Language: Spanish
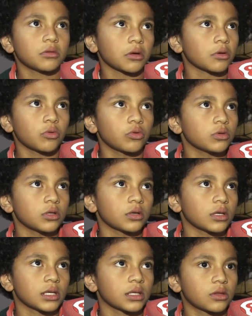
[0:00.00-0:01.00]
un
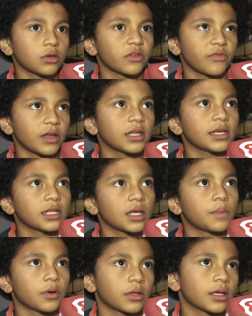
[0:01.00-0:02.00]
orgullo y estoy feliz
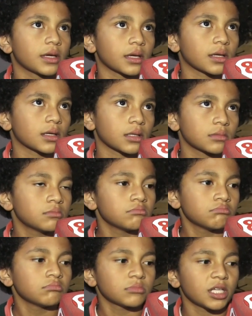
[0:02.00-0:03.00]
de poder
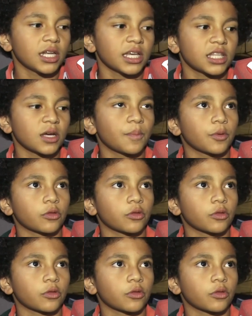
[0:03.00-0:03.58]
tener esta